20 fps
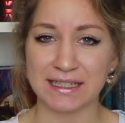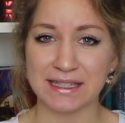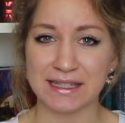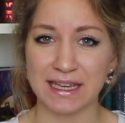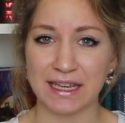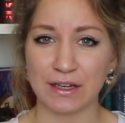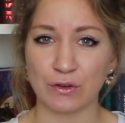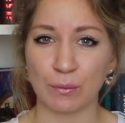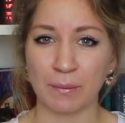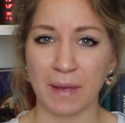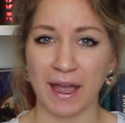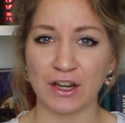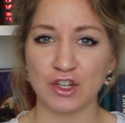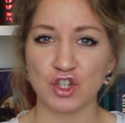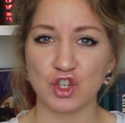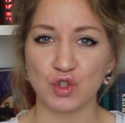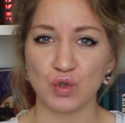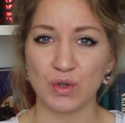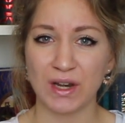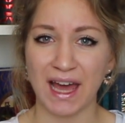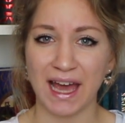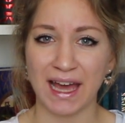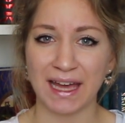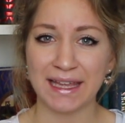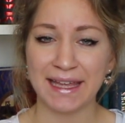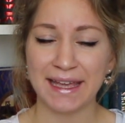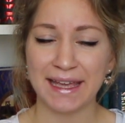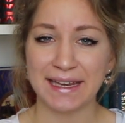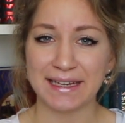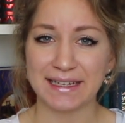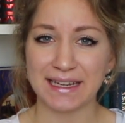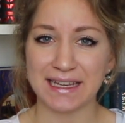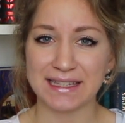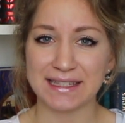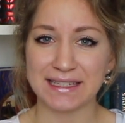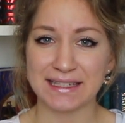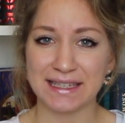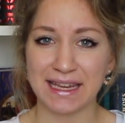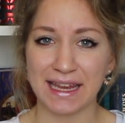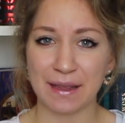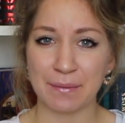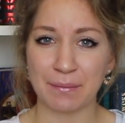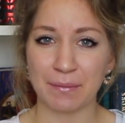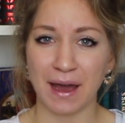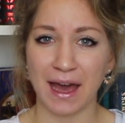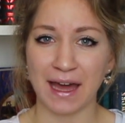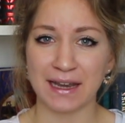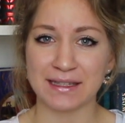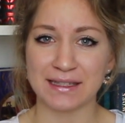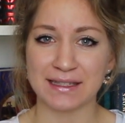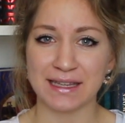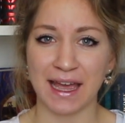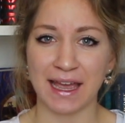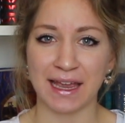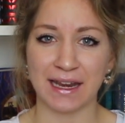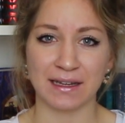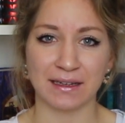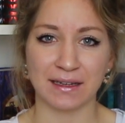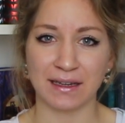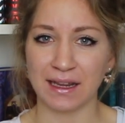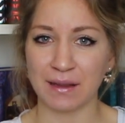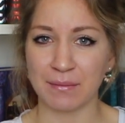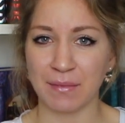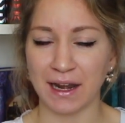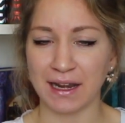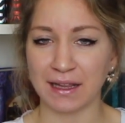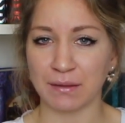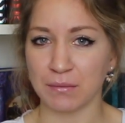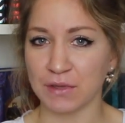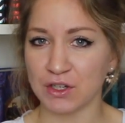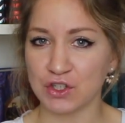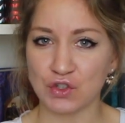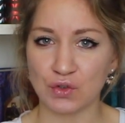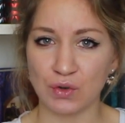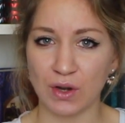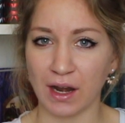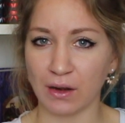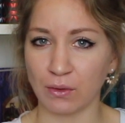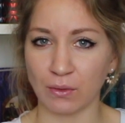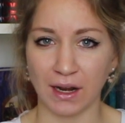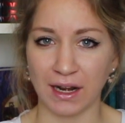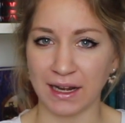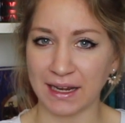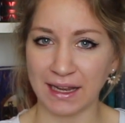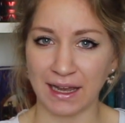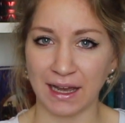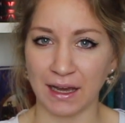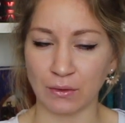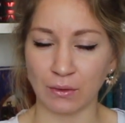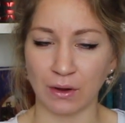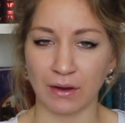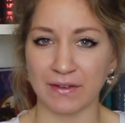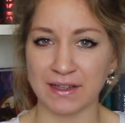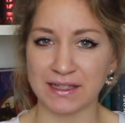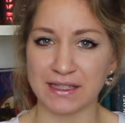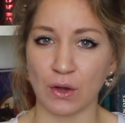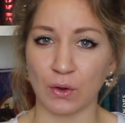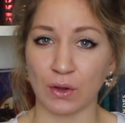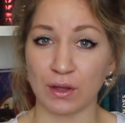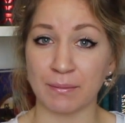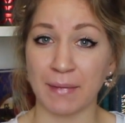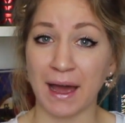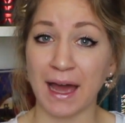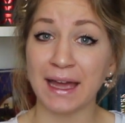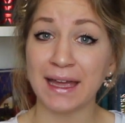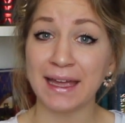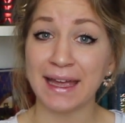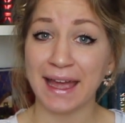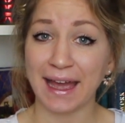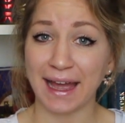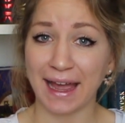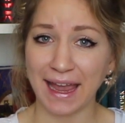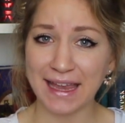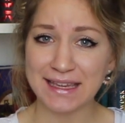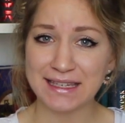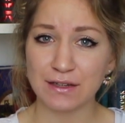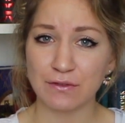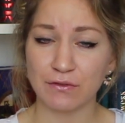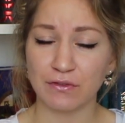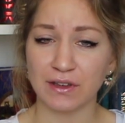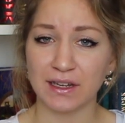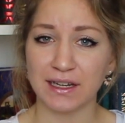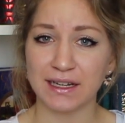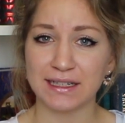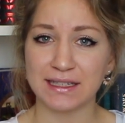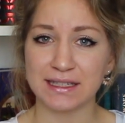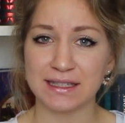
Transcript: Es geht um einen Schüler, der sich eben an seinen ehemaligen Mitschülern oder Lehrern oder was auch immer rächen will.